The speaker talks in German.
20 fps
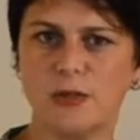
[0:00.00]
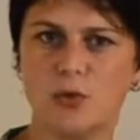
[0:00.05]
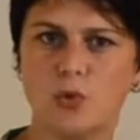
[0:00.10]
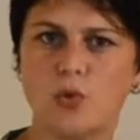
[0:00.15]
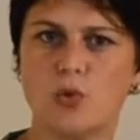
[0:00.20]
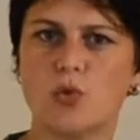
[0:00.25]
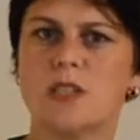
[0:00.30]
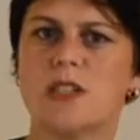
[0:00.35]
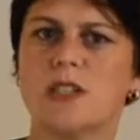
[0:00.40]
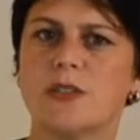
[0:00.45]

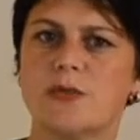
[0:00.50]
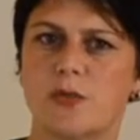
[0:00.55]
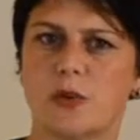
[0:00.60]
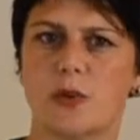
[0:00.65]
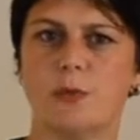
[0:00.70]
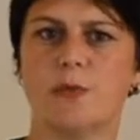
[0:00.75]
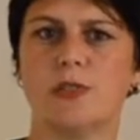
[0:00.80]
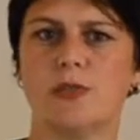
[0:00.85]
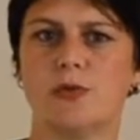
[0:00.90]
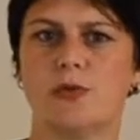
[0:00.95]
gutes
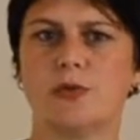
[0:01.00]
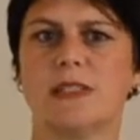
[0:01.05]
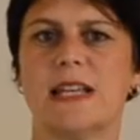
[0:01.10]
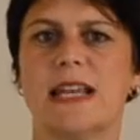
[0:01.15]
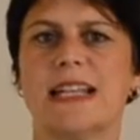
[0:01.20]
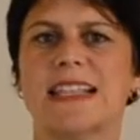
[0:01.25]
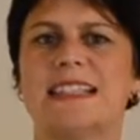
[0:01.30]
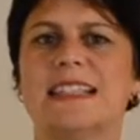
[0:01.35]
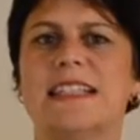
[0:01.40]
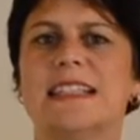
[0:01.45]
Vorbild zu
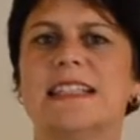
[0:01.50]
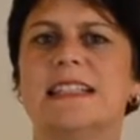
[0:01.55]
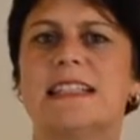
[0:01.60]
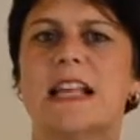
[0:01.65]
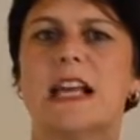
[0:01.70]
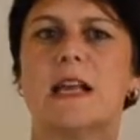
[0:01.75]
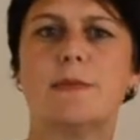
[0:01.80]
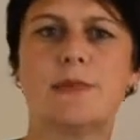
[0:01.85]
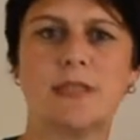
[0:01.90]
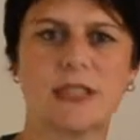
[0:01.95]
sein, sich
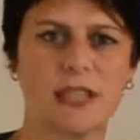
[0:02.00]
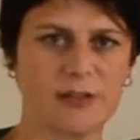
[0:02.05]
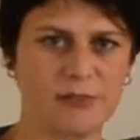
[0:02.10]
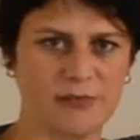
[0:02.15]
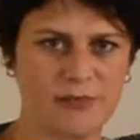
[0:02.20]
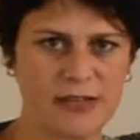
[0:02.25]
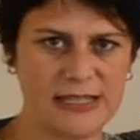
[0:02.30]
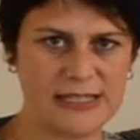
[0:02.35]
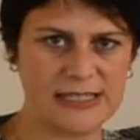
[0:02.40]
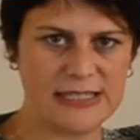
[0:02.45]
selbst
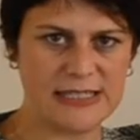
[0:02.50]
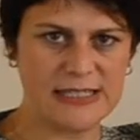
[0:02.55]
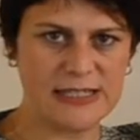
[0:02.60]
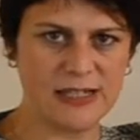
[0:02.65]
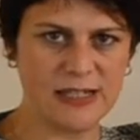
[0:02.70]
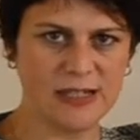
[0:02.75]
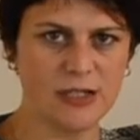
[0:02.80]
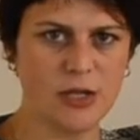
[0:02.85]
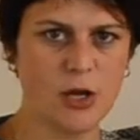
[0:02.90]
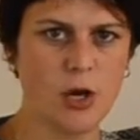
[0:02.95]

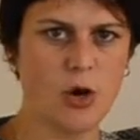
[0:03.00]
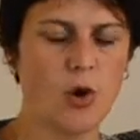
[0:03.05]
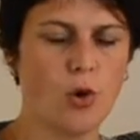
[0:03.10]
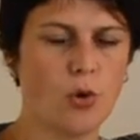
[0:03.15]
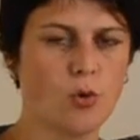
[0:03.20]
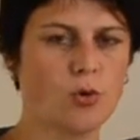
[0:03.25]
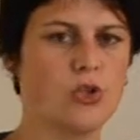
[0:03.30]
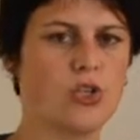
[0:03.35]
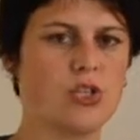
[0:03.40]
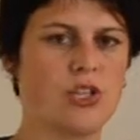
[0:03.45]
reflektieren
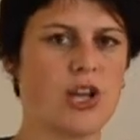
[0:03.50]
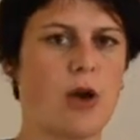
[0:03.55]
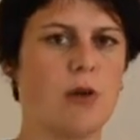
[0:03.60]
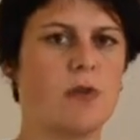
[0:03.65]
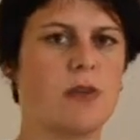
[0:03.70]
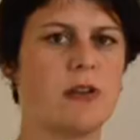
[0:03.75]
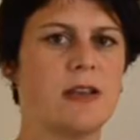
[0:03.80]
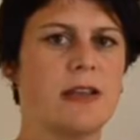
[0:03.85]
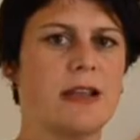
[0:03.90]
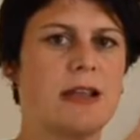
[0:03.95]
und
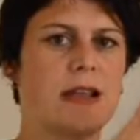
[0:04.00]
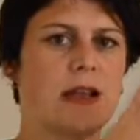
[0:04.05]
schauen,